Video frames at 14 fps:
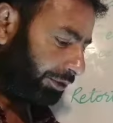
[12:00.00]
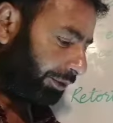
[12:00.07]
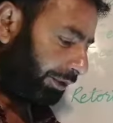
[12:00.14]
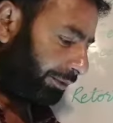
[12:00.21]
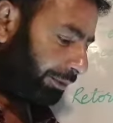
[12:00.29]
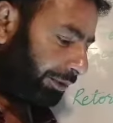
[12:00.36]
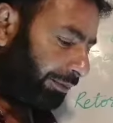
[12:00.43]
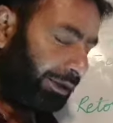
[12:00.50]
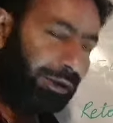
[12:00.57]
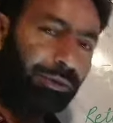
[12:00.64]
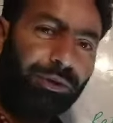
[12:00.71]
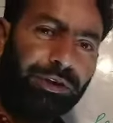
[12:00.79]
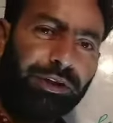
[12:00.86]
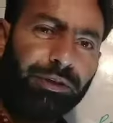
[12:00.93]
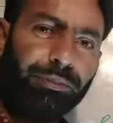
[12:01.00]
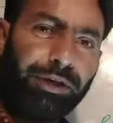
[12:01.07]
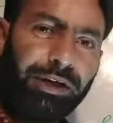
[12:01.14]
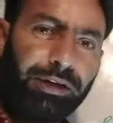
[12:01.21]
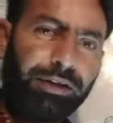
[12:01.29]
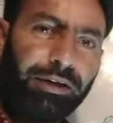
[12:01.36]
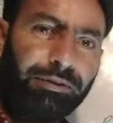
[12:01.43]
जो ये हमने दो तीन
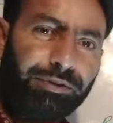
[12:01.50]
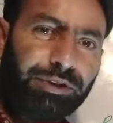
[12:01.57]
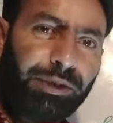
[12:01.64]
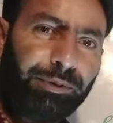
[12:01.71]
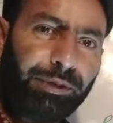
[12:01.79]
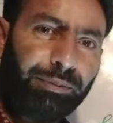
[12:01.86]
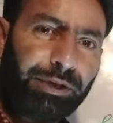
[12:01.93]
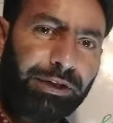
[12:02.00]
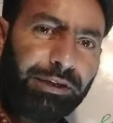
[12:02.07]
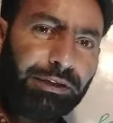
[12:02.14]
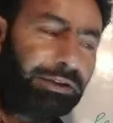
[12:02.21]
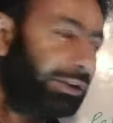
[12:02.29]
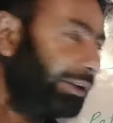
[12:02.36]
पैराग्राफ्स आपने पढ़े